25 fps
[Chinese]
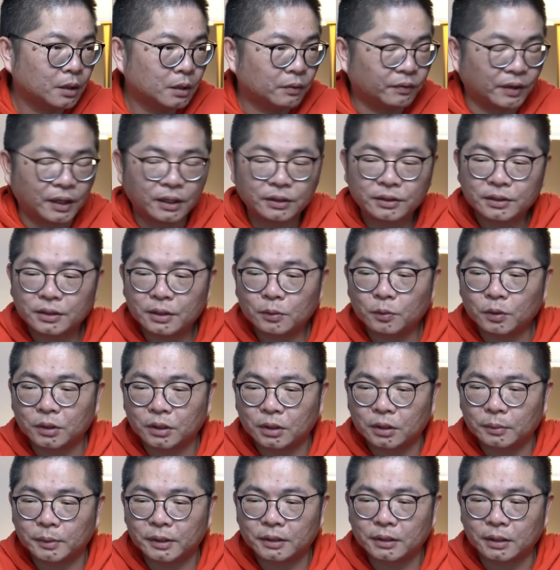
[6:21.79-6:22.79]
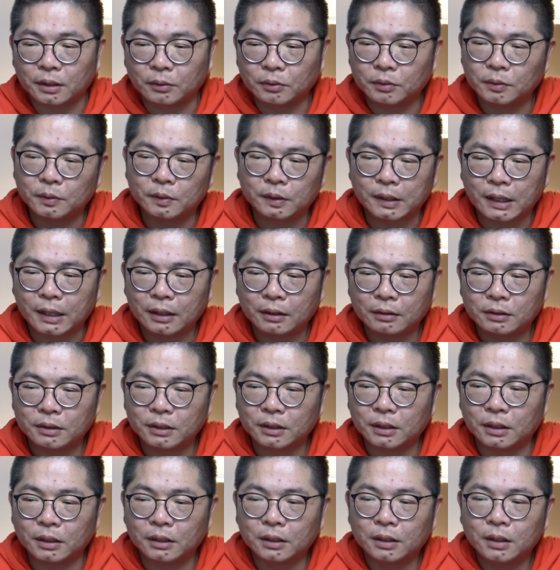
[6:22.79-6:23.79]
反而今天我特别想，因为我看了这
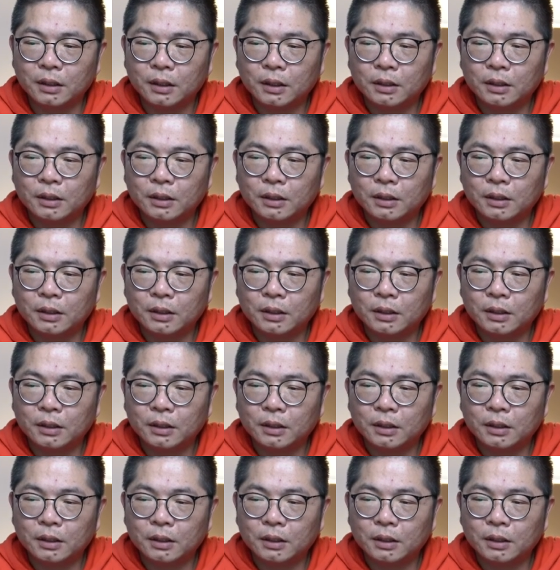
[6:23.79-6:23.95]
个